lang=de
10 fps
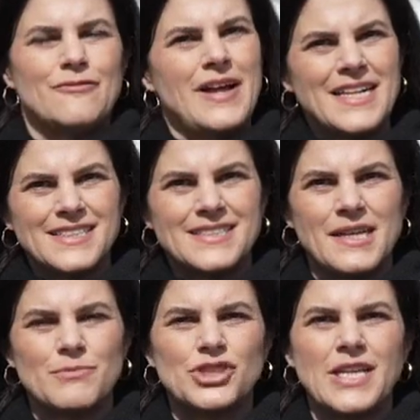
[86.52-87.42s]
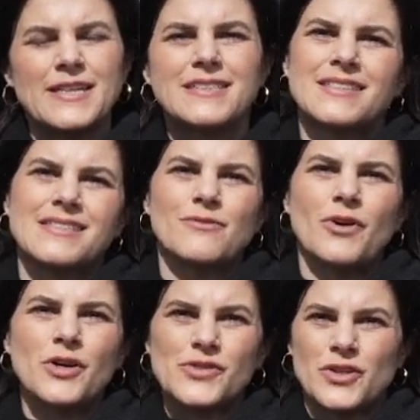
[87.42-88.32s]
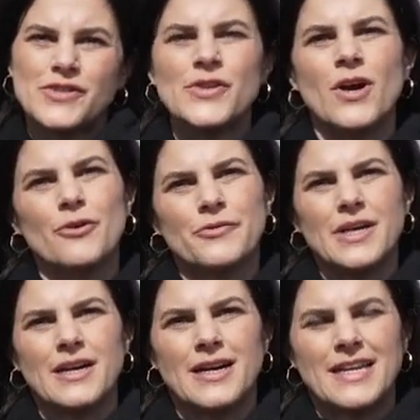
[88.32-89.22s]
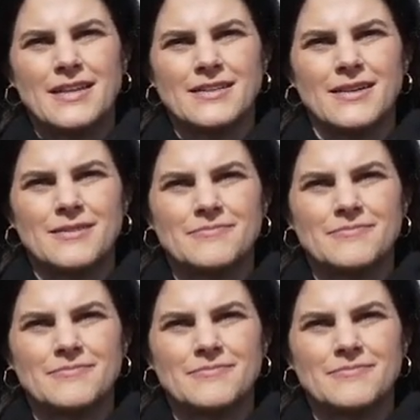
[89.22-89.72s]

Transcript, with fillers: Welche Themen stehen in dieser Woche sonst noch auf Ihrer Agenda?